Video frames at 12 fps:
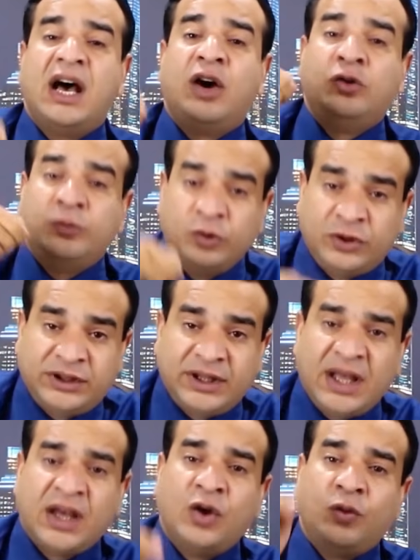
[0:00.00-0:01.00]
أو
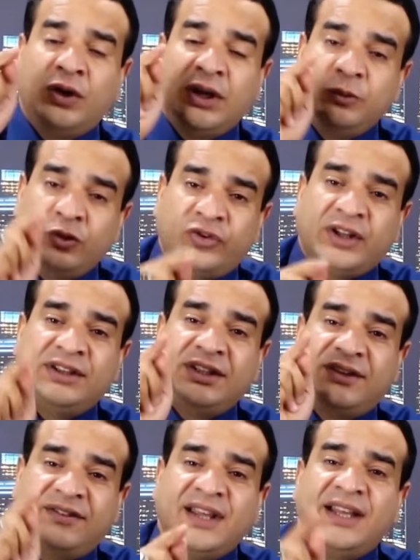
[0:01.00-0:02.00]
مت ولم
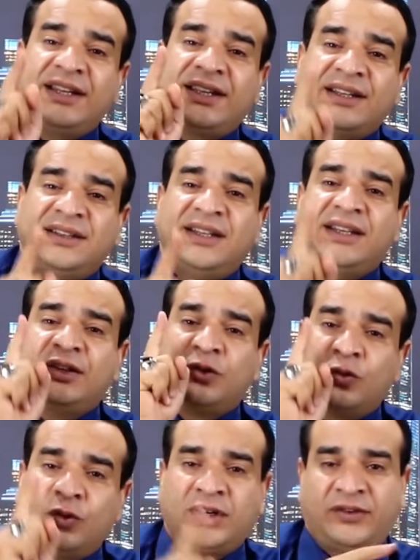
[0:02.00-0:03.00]
يسدد ذلك الدين
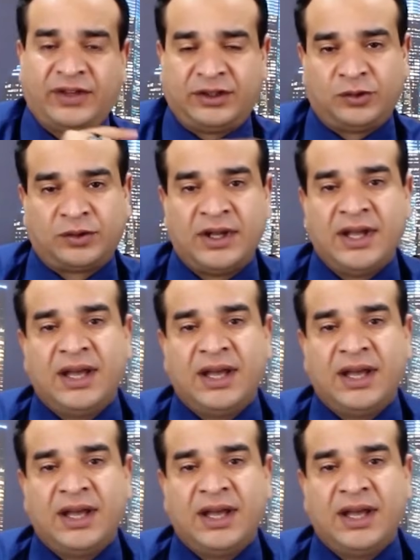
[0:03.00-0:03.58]
ورثتك